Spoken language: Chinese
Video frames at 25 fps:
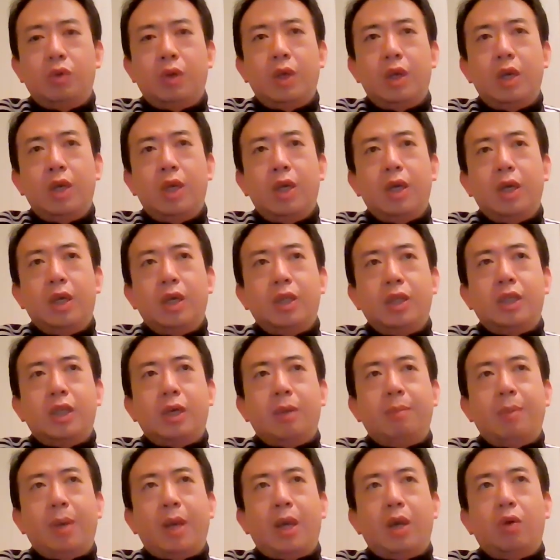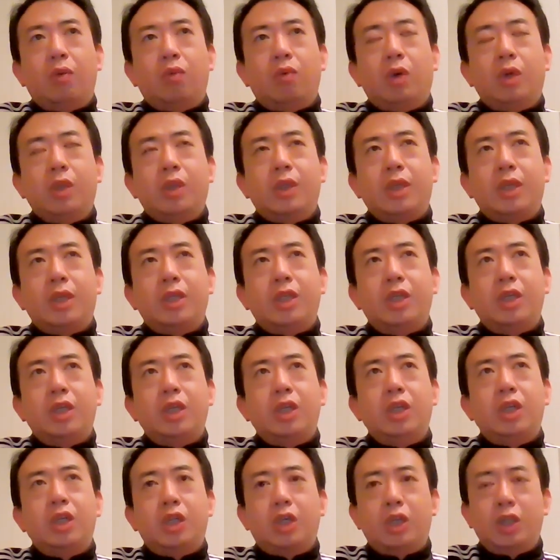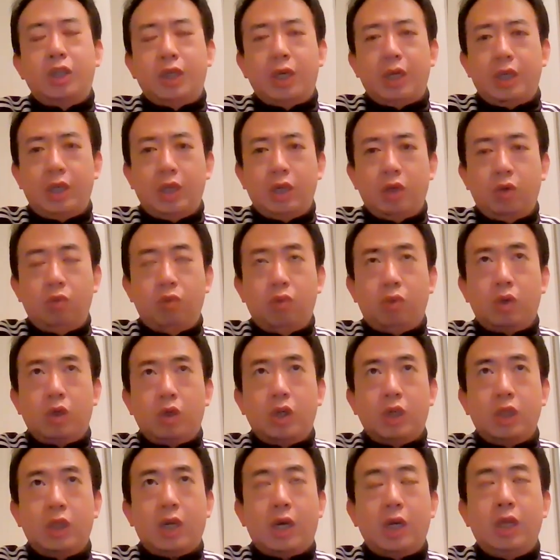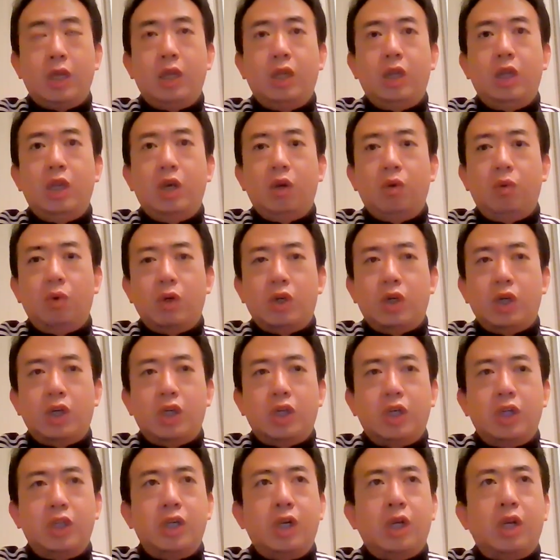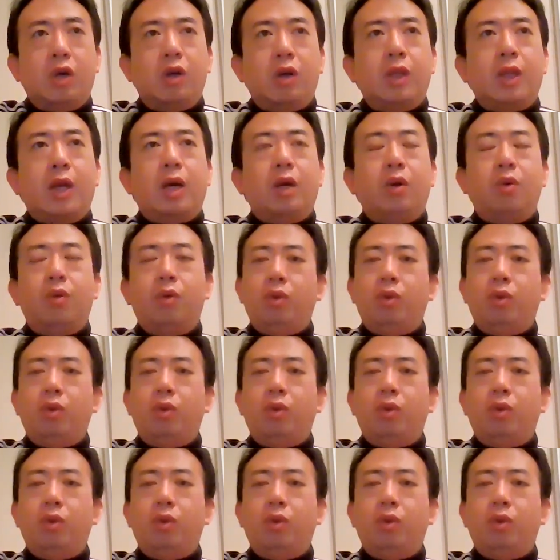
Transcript: 去在美国在兴起之前，英国是大英帝国，是世界老大。